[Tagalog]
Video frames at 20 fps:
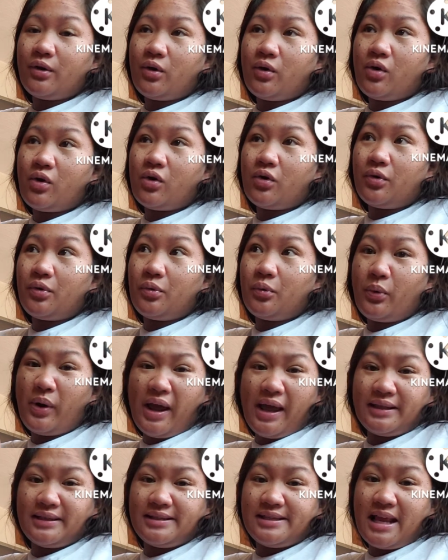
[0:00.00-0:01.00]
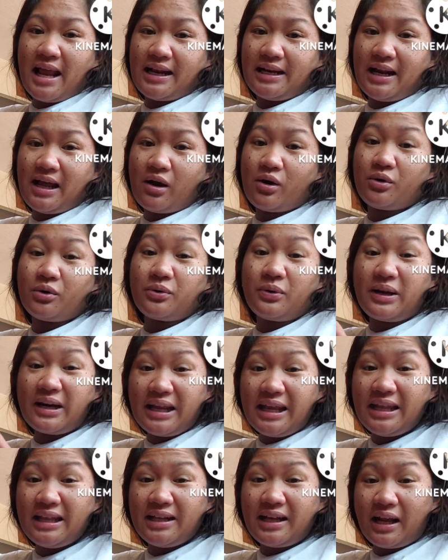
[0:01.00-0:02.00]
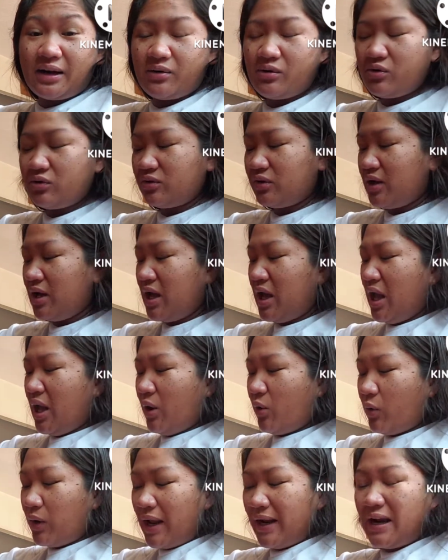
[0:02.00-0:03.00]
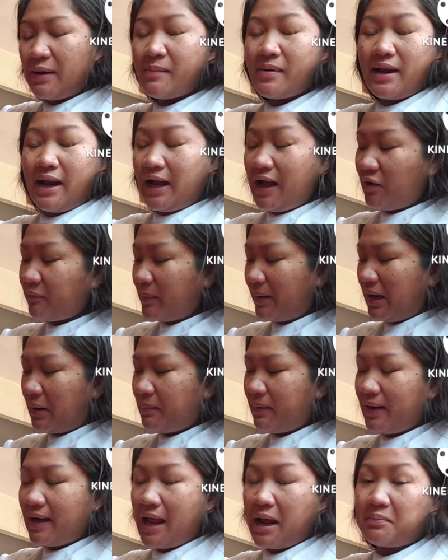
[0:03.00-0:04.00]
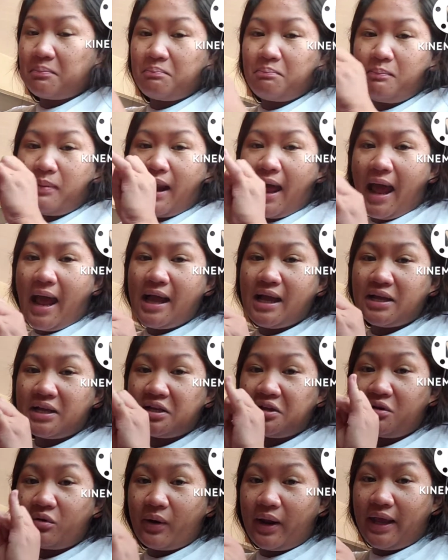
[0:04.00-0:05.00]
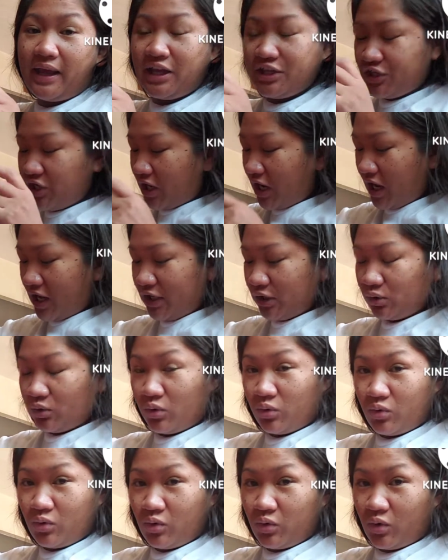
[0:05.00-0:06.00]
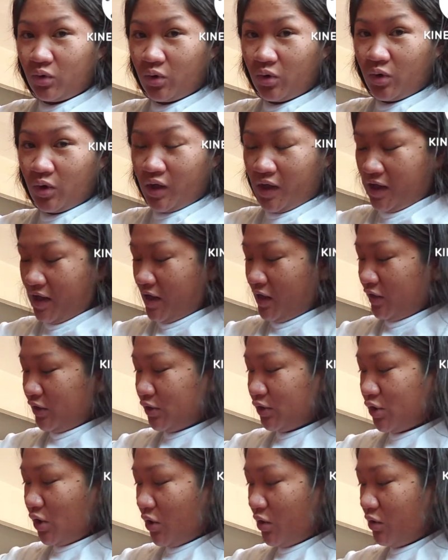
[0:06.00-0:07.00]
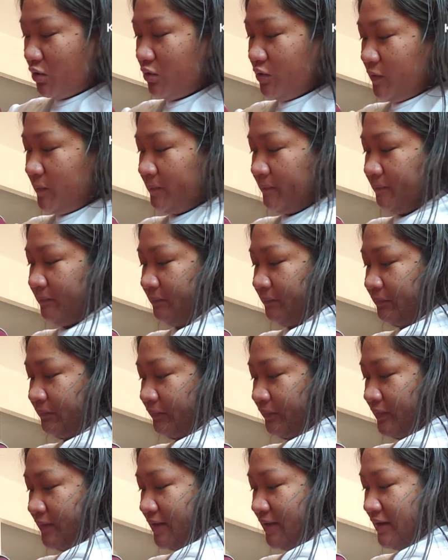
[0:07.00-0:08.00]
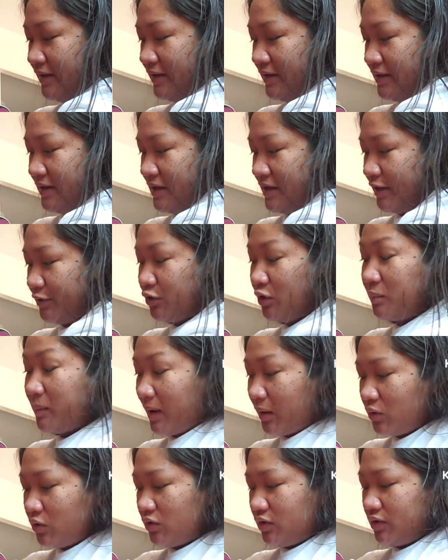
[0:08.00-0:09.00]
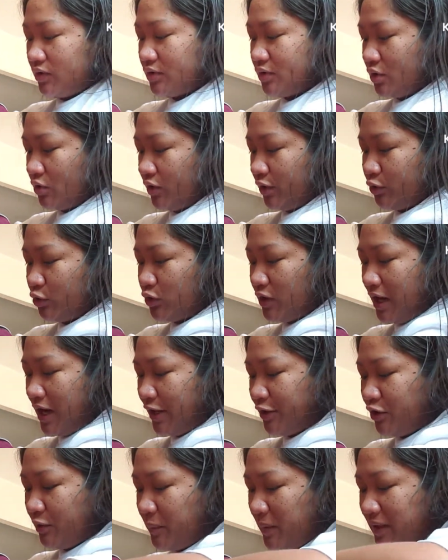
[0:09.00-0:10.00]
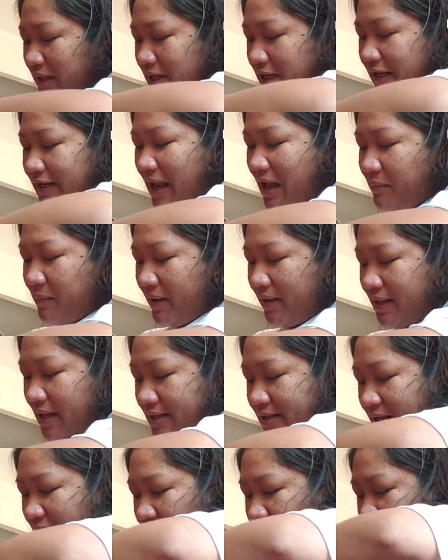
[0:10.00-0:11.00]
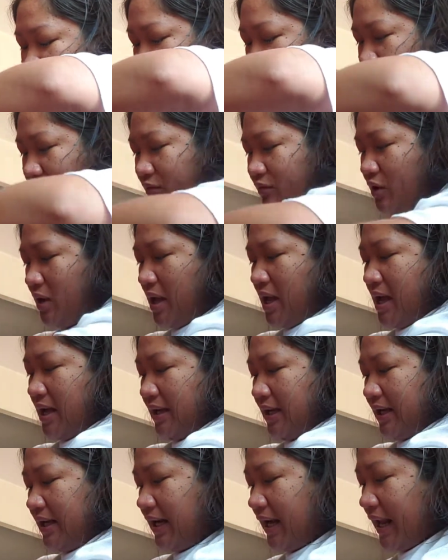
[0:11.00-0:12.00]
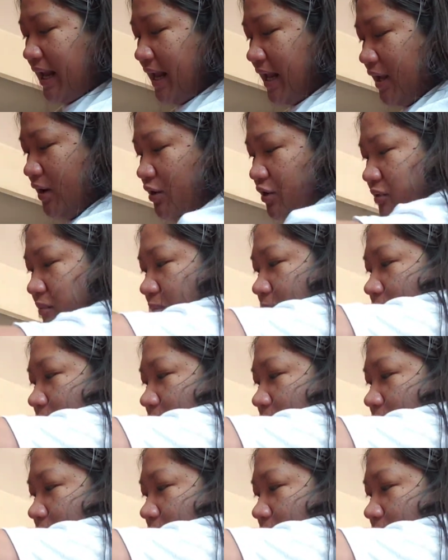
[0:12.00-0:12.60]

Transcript: or red sana or green, ganun. Wala naman ang available lang black, gray at saka ito. So, itong maroon. So, ito na lang yung pinili namin kaysa naman yung gray or